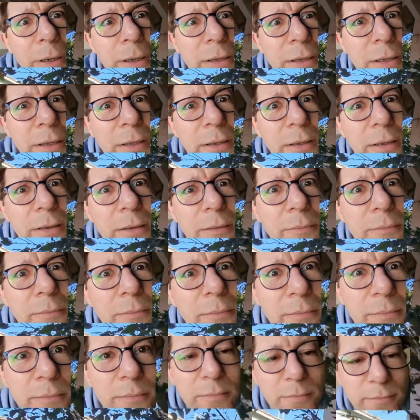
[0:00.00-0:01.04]
aqui
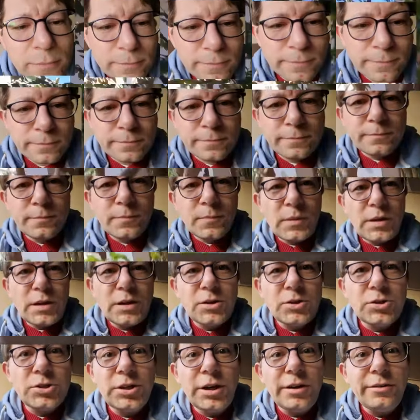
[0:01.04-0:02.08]

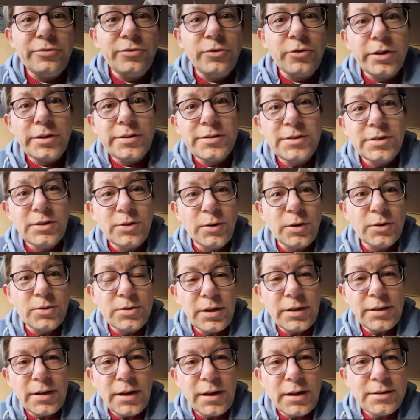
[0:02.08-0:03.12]
já foi cinco anos
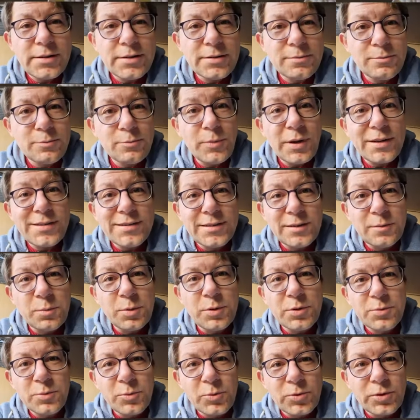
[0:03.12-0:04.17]
atrás uma
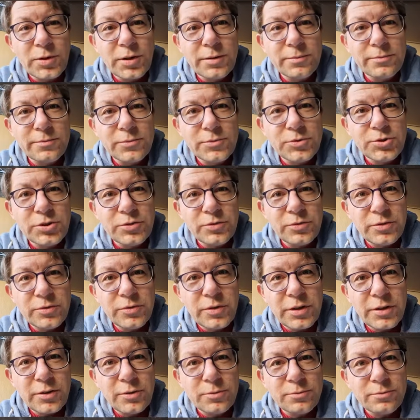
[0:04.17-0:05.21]
simples muda de
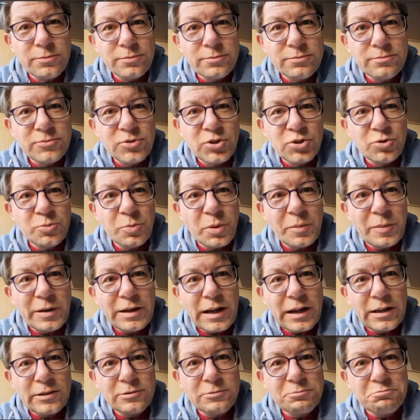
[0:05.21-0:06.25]
viveiro de
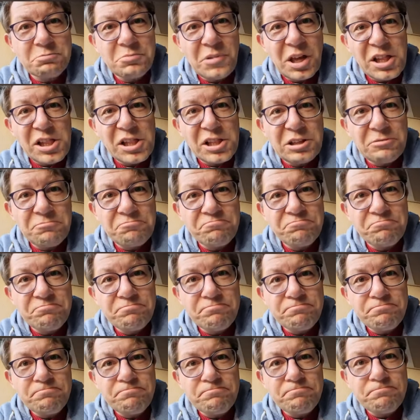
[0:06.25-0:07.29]
supermercado, assim.
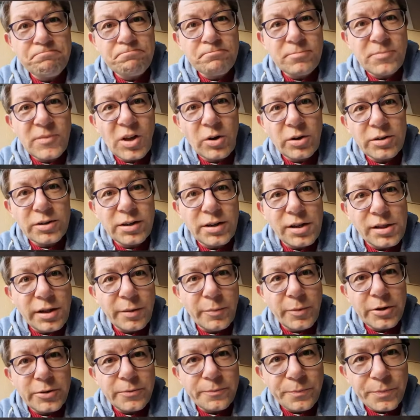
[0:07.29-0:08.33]
E agora tá desse
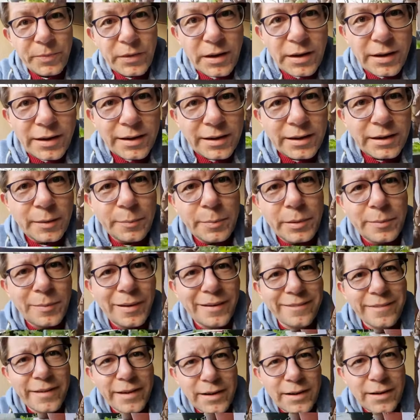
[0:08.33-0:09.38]
tamanho. E na
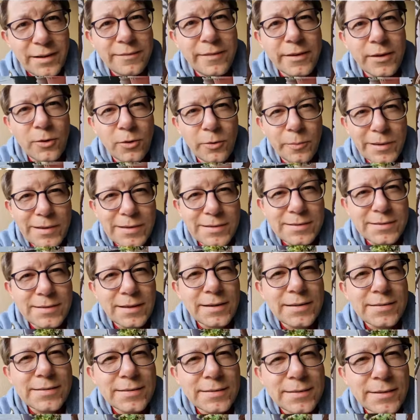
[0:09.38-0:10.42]
primavera ela vai
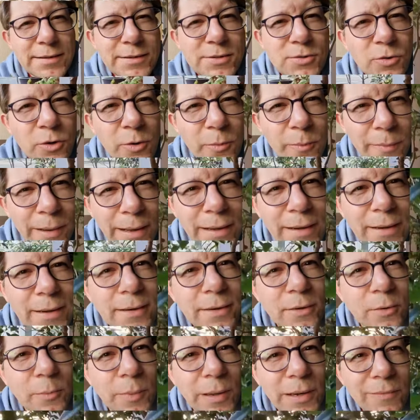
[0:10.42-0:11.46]
começar a se transformar
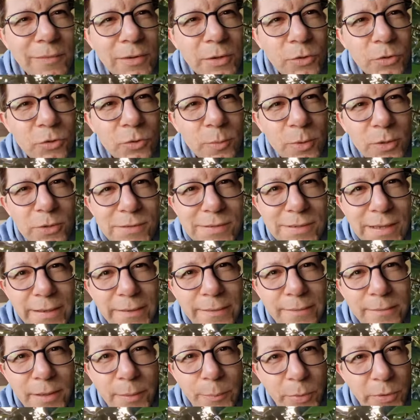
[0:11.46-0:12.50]
no maravilhoso bonsai.
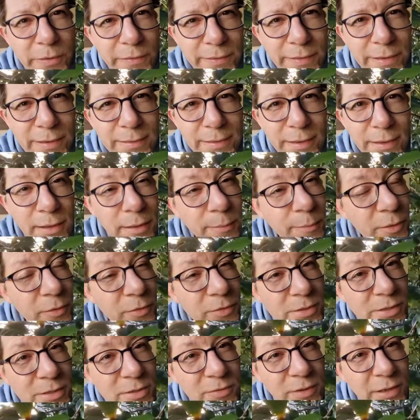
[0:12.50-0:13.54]
E é por isso que ela tá aqui, para
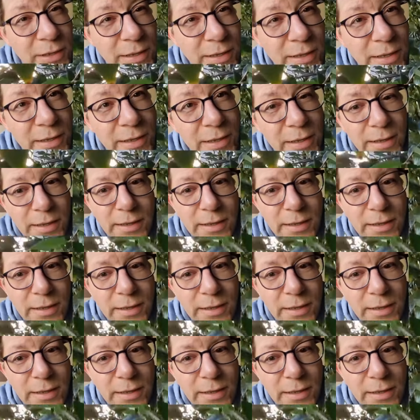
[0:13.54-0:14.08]
vocês verem que,